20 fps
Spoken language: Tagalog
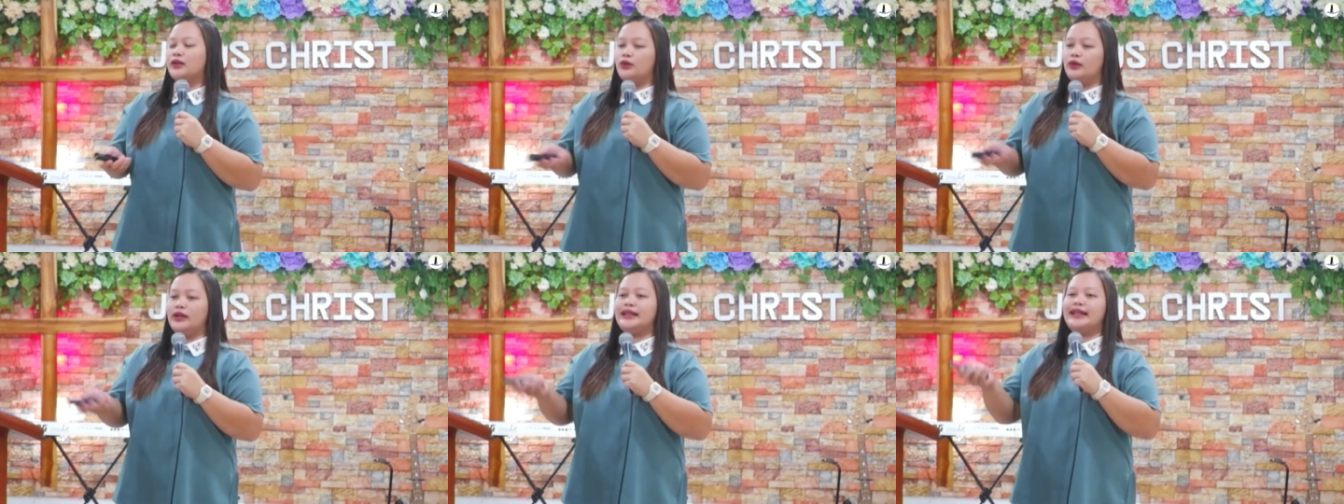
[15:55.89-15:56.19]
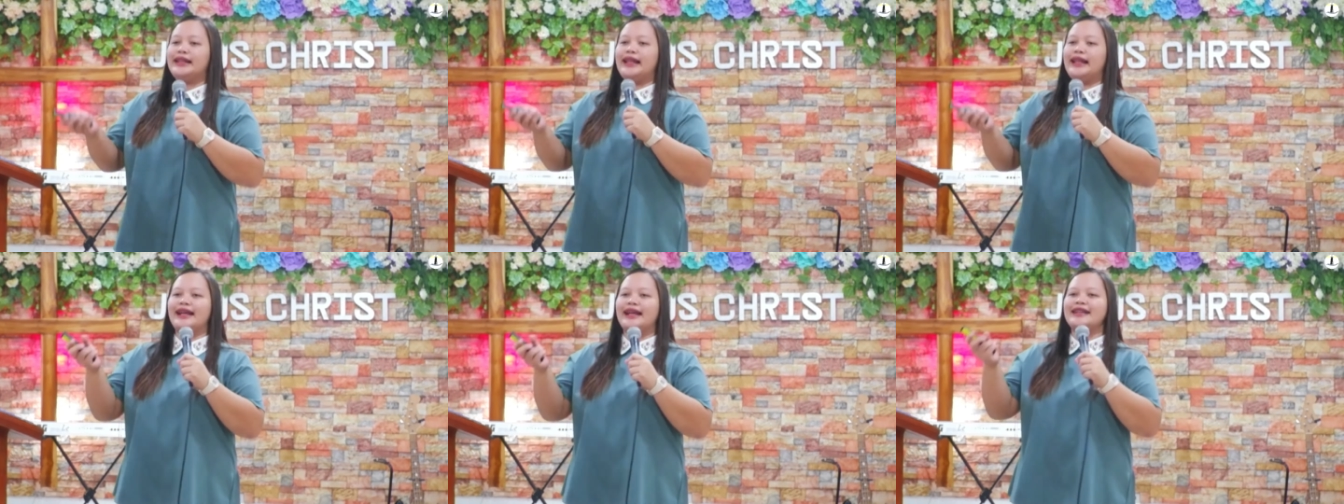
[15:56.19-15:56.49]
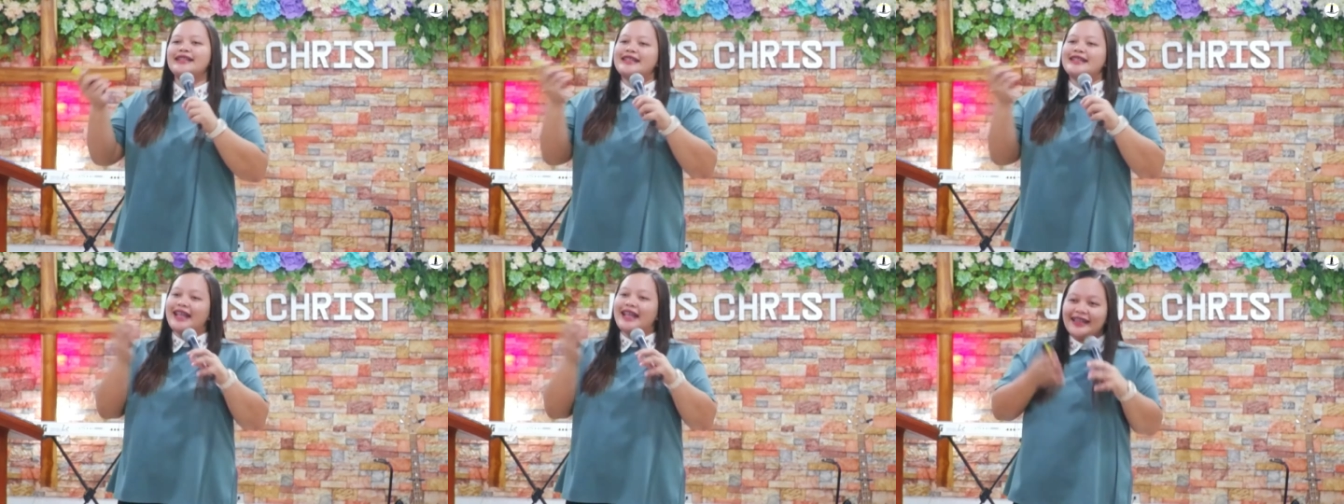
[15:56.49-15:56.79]
Kung hindi
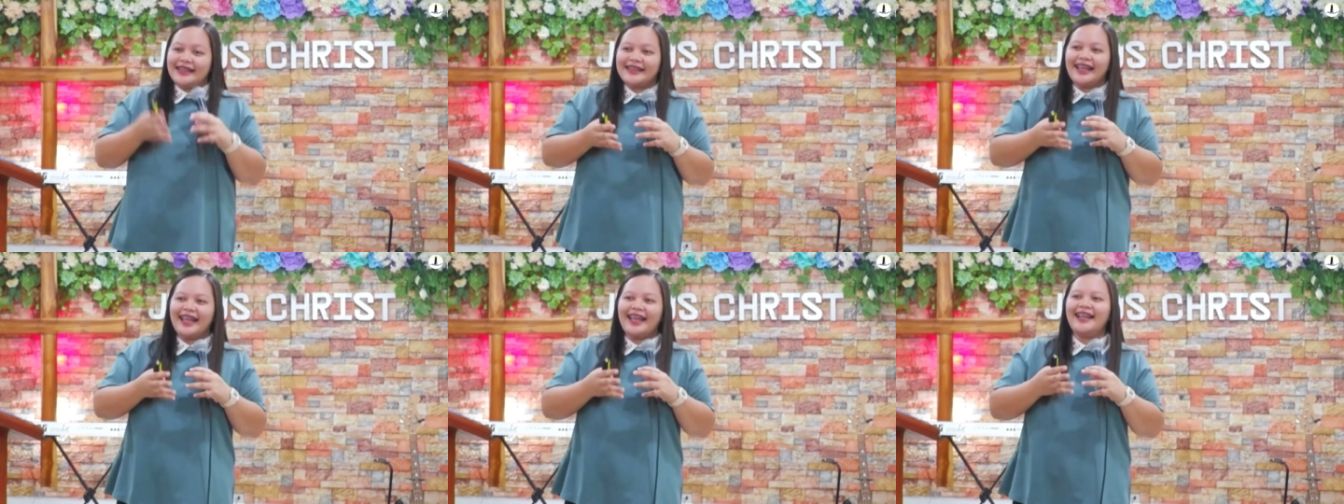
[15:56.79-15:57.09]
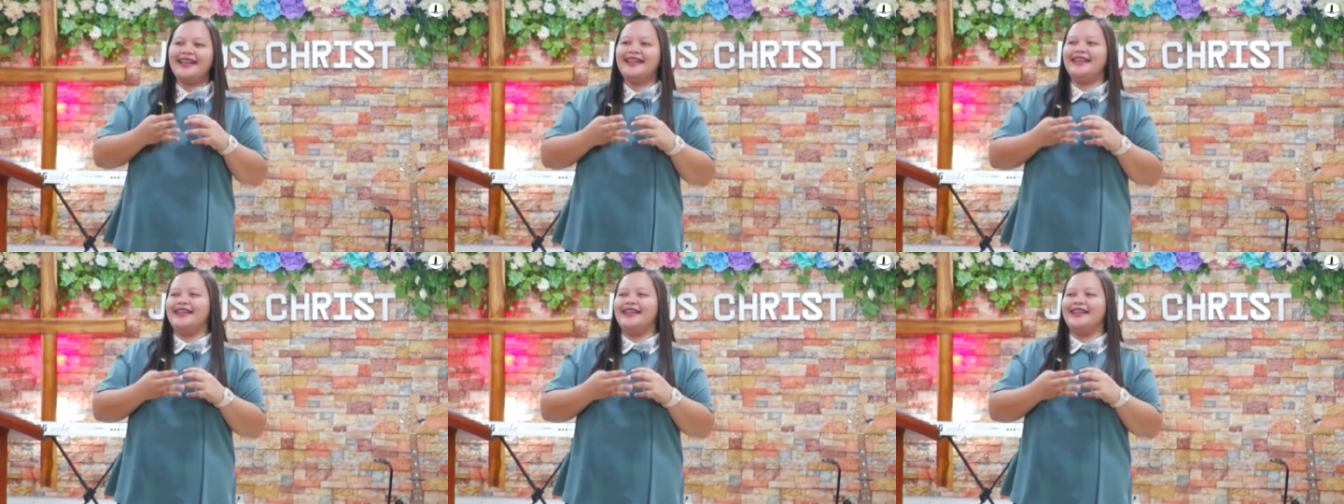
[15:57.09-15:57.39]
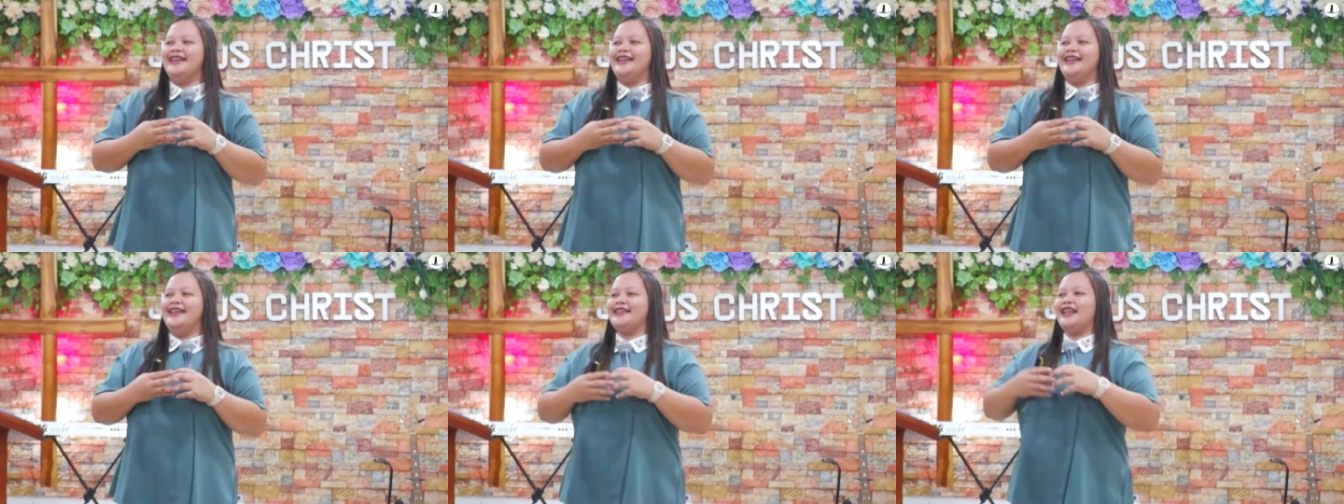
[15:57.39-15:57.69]
lang Sunday,
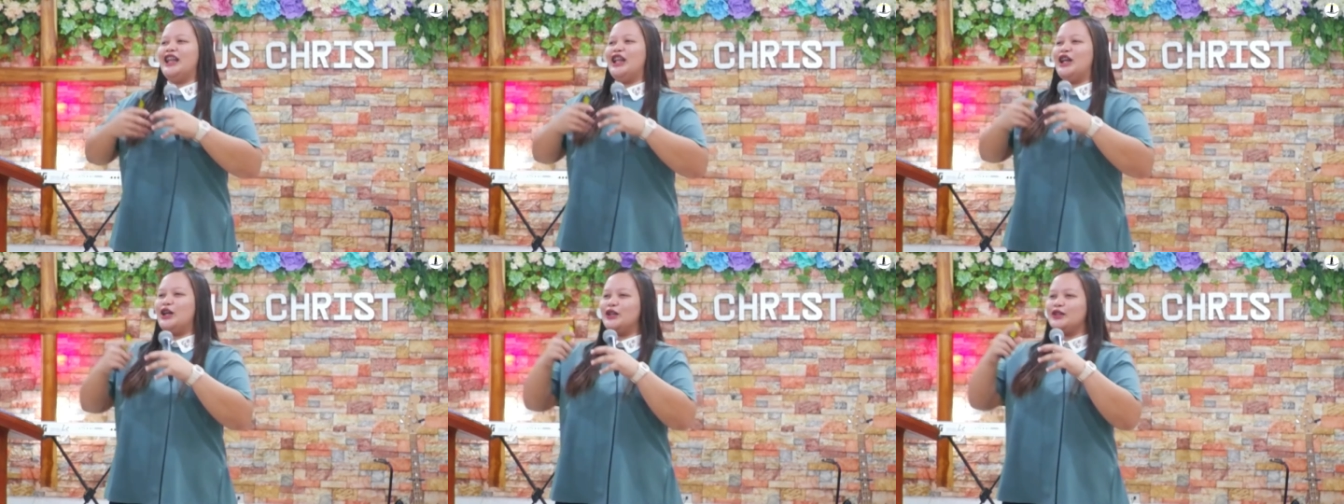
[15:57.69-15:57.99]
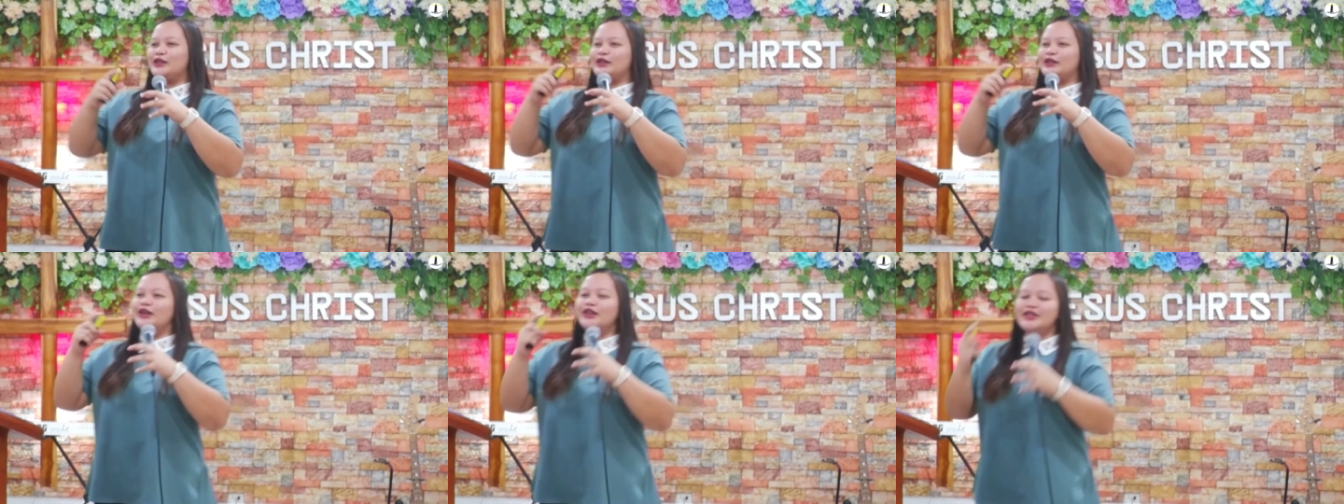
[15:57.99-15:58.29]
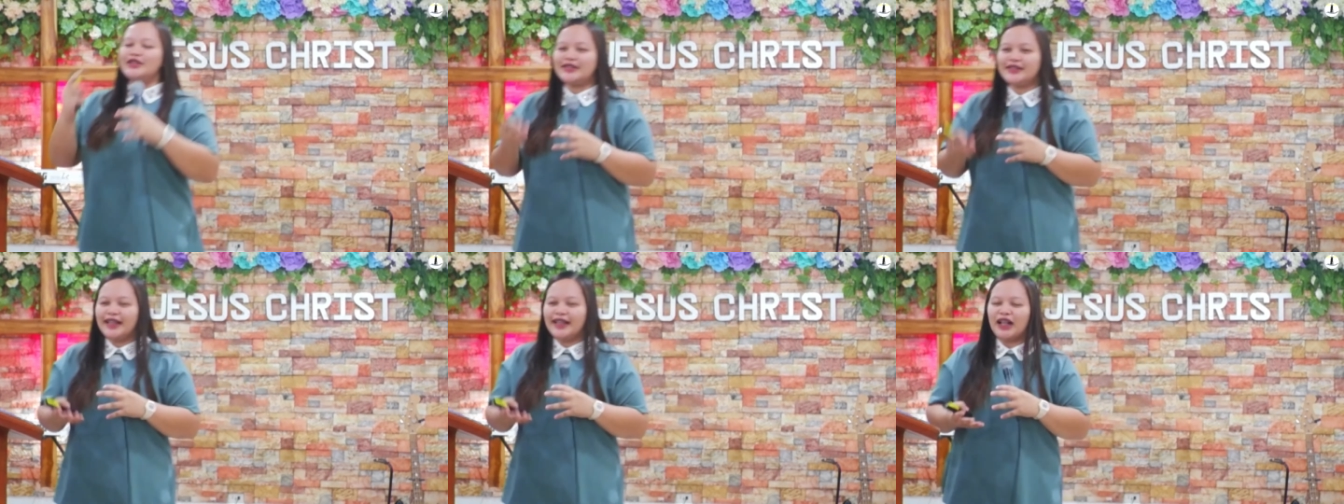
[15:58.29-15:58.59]
hindi lang ang
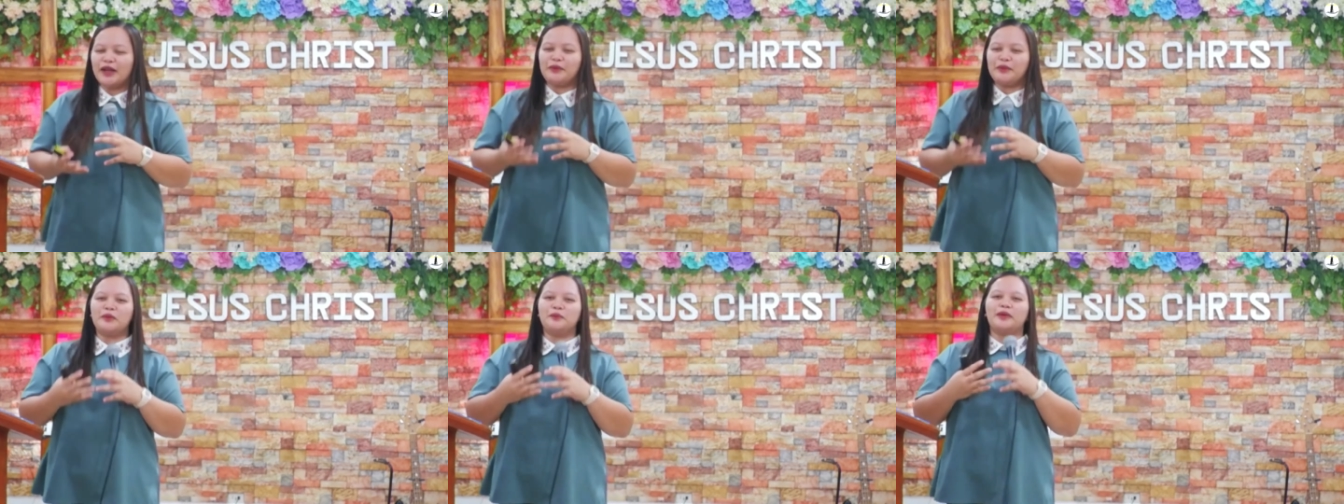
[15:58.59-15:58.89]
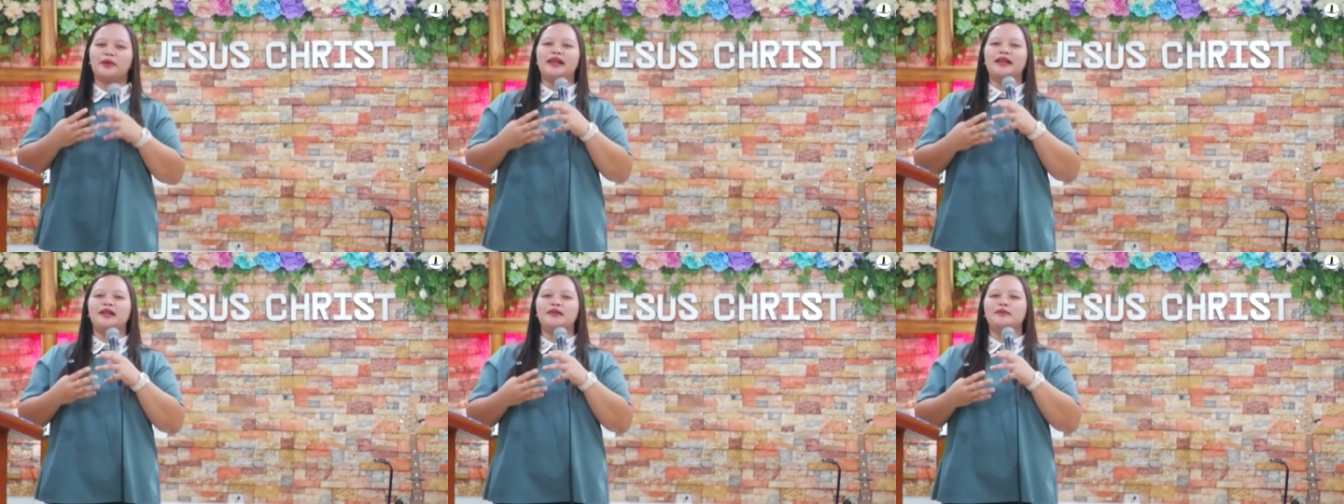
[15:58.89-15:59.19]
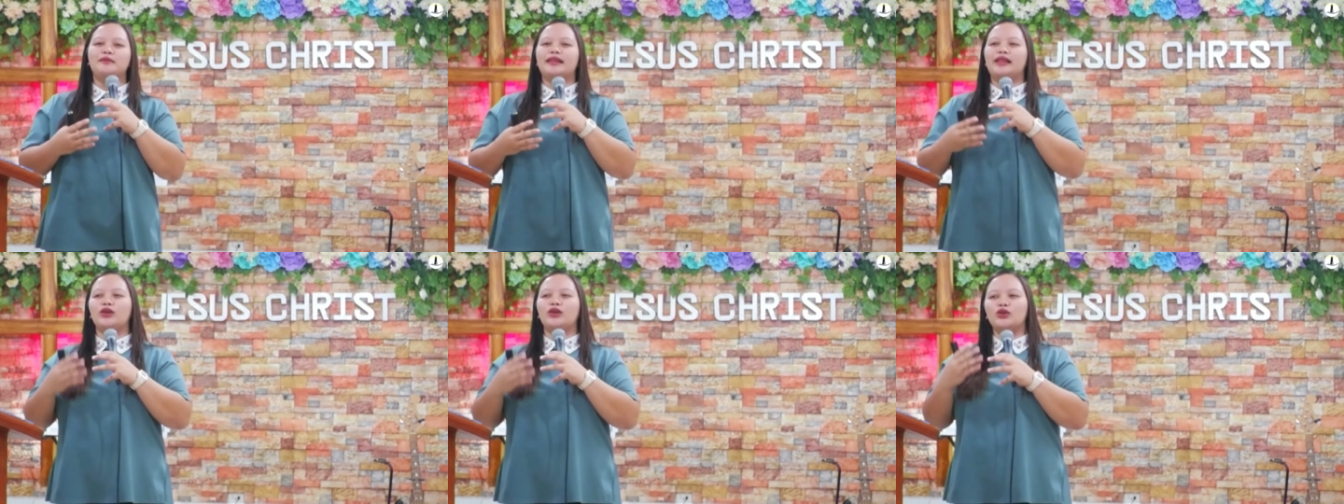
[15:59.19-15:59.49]
Thursday kapag prayer
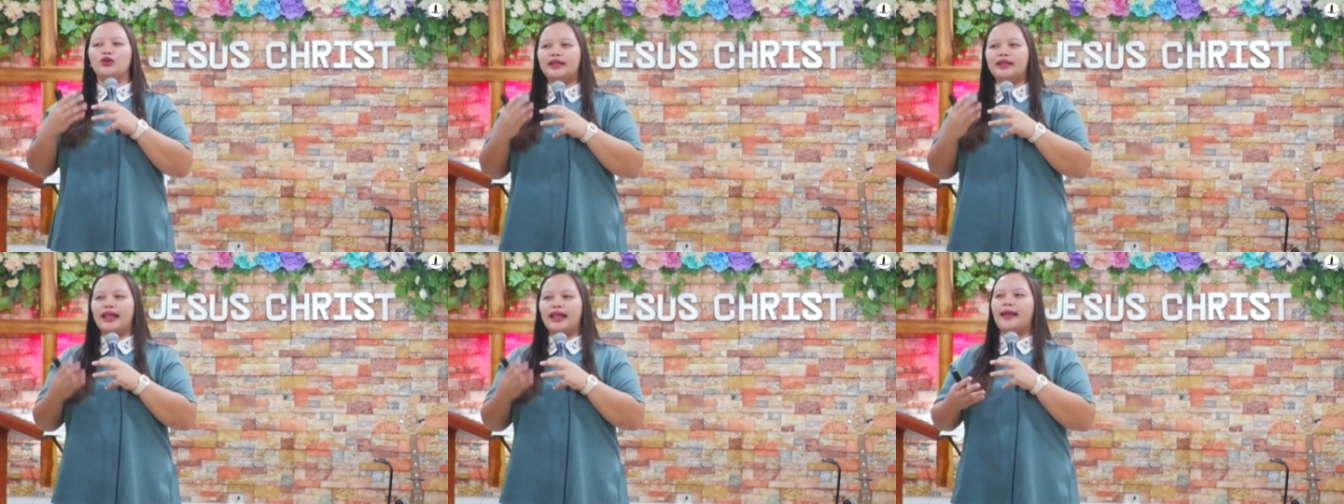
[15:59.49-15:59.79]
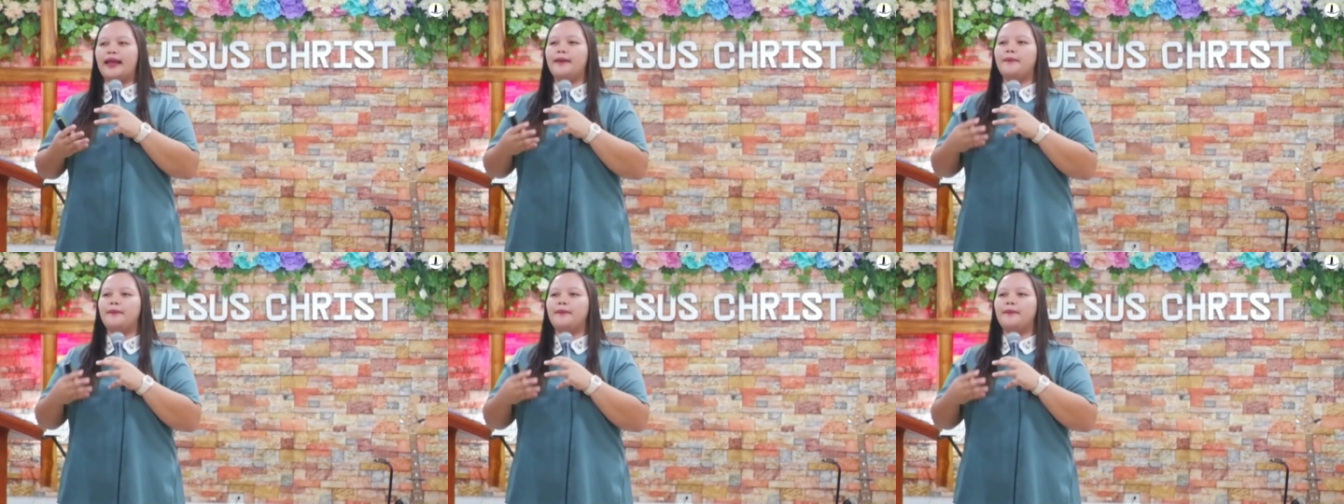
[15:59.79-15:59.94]
meeting, kundi ay